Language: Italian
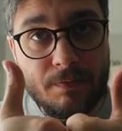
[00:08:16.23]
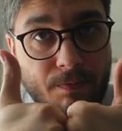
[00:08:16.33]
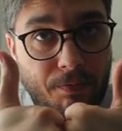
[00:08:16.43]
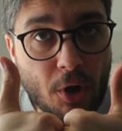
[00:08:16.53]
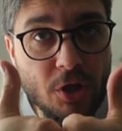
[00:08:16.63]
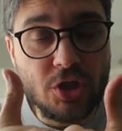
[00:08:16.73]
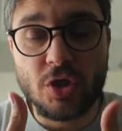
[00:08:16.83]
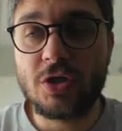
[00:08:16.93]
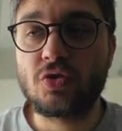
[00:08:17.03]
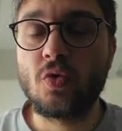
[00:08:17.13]

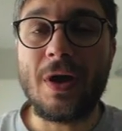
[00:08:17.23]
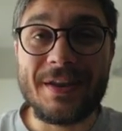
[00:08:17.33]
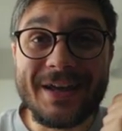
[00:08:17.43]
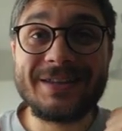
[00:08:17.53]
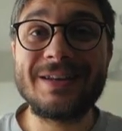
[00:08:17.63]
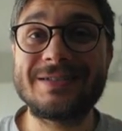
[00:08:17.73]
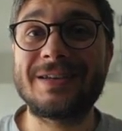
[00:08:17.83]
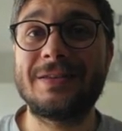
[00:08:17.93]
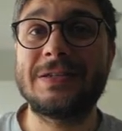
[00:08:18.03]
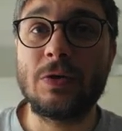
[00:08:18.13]
Pollicioni su, andate in
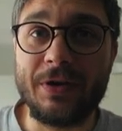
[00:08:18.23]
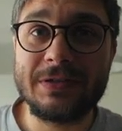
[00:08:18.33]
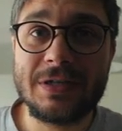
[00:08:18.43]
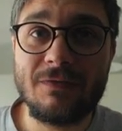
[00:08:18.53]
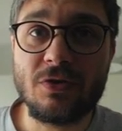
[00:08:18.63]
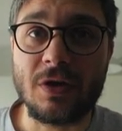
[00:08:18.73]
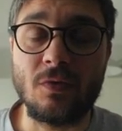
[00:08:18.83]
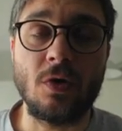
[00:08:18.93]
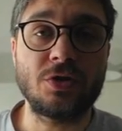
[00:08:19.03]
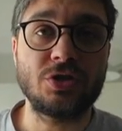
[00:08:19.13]
descrizione se video che
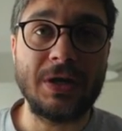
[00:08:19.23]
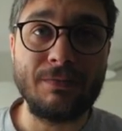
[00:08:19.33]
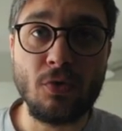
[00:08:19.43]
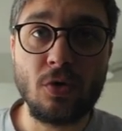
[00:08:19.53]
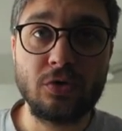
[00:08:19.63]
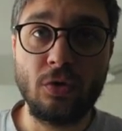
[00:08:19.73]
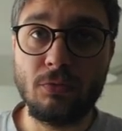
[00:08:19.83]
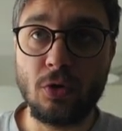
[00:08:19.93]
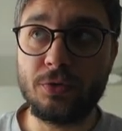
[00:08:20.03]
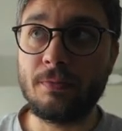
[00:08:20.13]
watch è molto
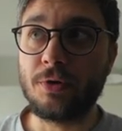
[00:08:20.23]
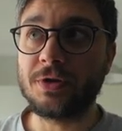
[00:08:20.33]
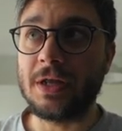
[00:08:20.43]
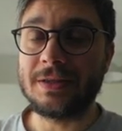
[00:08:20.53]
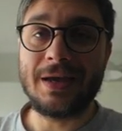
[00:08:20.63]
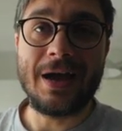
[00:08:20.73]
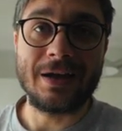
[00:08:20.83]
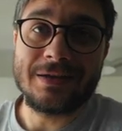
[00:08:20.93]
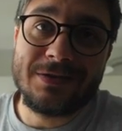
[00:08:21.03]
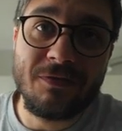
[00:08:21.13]
molto importante,
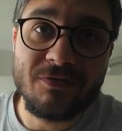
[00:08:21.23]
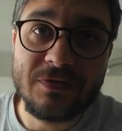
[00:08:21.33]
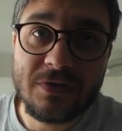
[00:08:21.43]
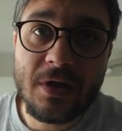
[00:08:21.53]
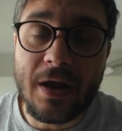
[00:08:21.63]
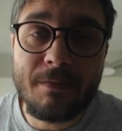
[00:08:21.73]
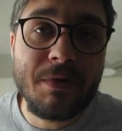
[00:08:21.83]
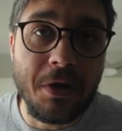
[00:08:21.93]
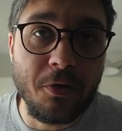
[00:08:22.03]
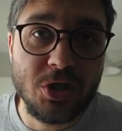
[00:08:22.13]
anche se non funzionerà,
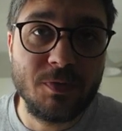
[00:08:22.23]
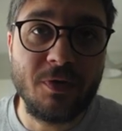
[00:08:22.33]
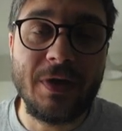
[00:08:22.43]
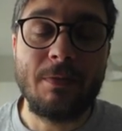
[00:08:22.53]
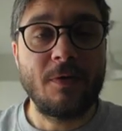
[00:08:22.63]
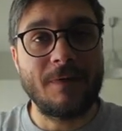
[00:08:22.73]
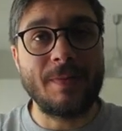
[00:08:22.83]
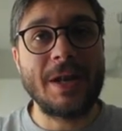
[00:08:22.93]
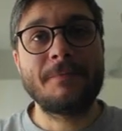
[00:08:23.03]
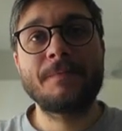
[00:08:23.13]
però noi ci proviamo. Va
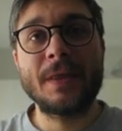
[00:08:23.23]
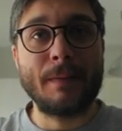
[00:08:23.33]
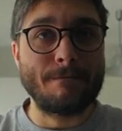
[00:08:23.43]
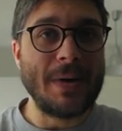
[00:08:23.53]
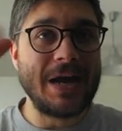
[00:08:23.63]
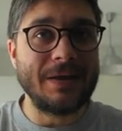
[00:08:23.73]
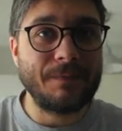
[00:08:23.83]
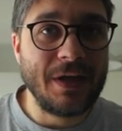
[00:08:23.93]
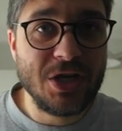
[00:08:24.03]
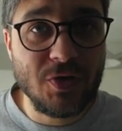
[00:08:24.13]
bene? Bella lì,
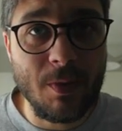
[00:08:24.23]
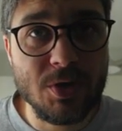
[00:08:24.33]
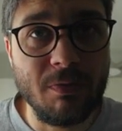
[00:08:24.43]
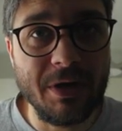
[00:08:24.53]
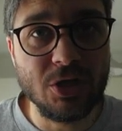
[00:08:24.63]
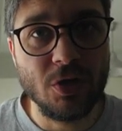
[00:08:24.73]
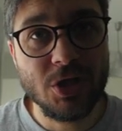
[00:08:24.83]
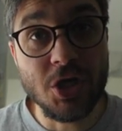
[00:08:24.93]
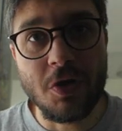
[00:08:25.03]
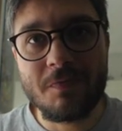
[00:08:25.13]
ci vediamo oggi pomeriggio.
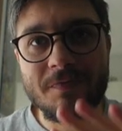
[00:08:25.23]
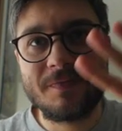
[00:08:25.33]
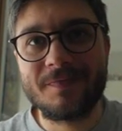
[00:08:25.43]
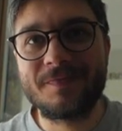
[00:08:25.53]
Ciao ciao!